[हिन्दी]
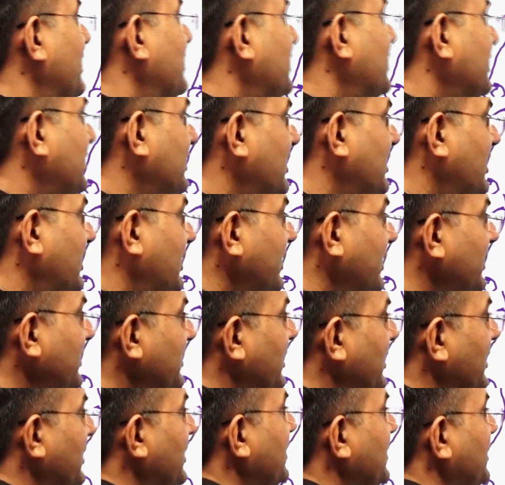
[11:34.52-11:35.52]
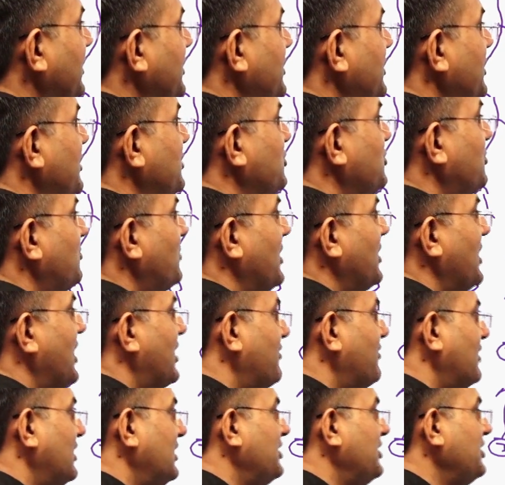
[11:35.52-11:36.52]
रखना है कि ये जो
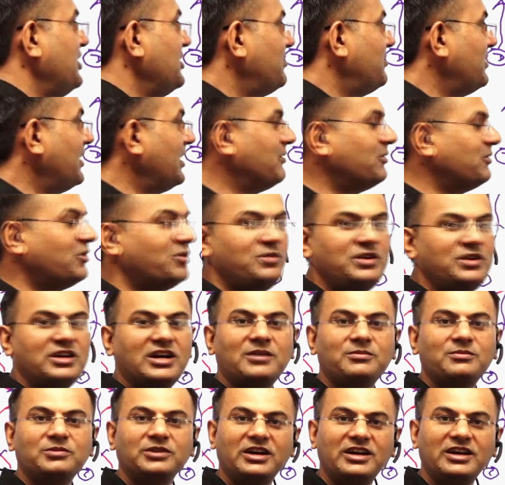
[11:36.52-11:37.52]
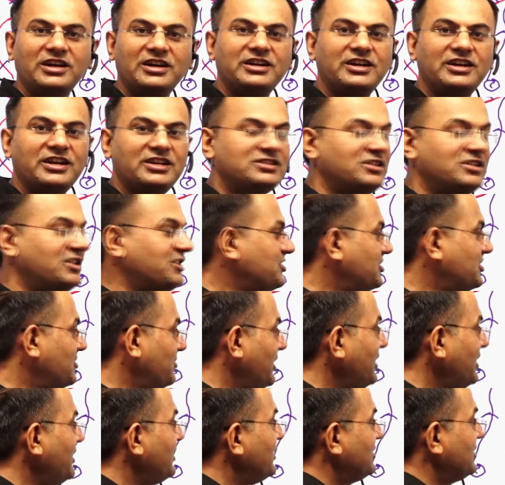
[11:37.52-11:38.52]
बनावल द्वीप है वो भी आपके हेरिटेज लिस्ट
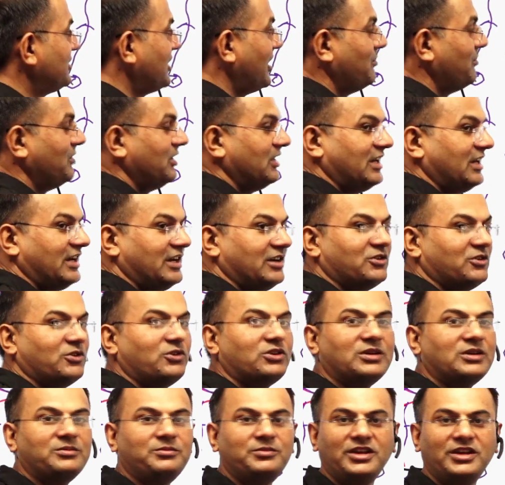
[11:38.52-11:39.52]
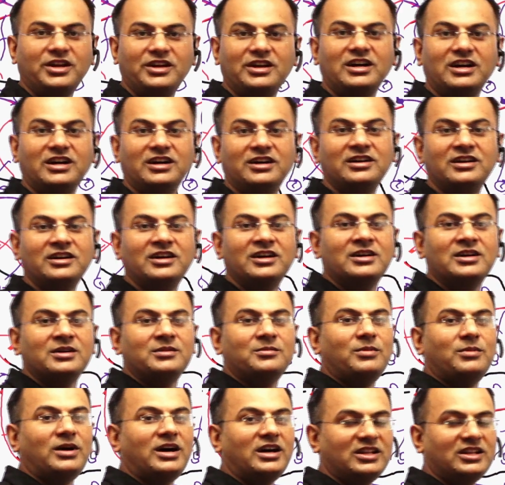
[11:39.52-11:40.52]
में शामिल है और अपने यहाँ
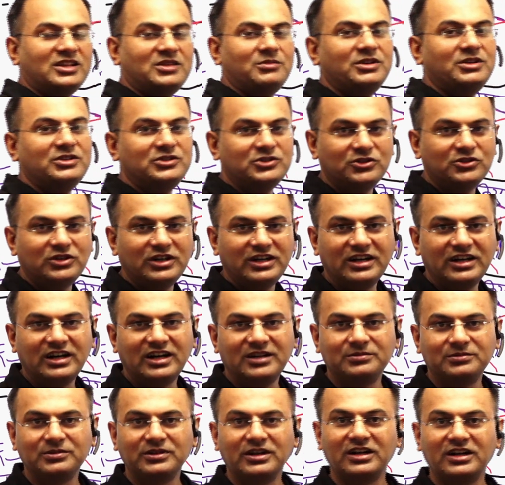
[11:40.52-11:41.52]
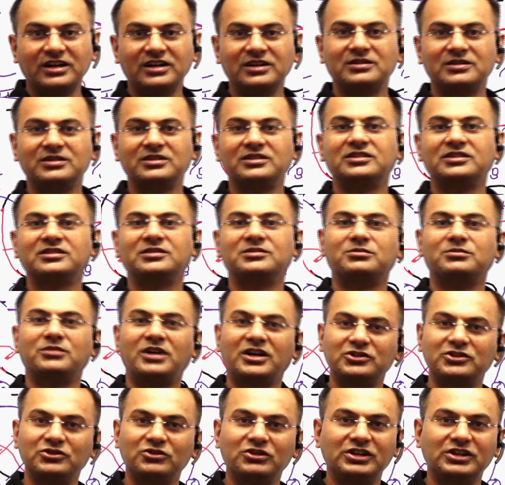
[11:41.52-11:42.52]
भारत में जो है आपका
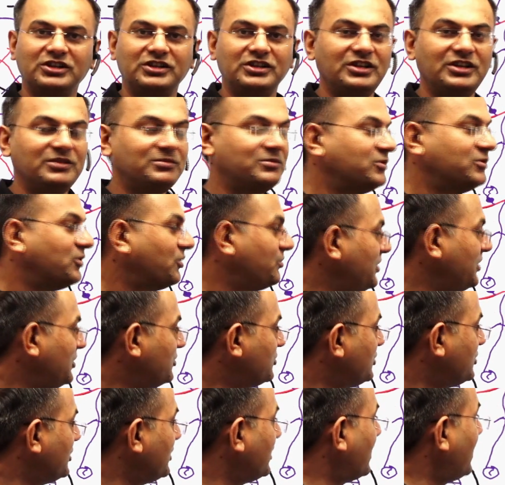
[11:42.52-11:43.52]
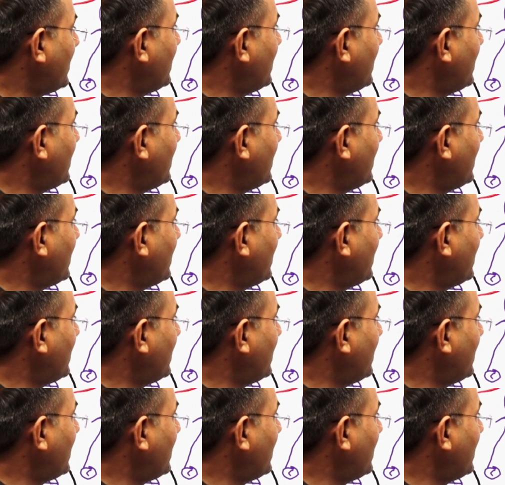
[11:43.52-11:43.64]
माजुली द्वीप वो भी उसी का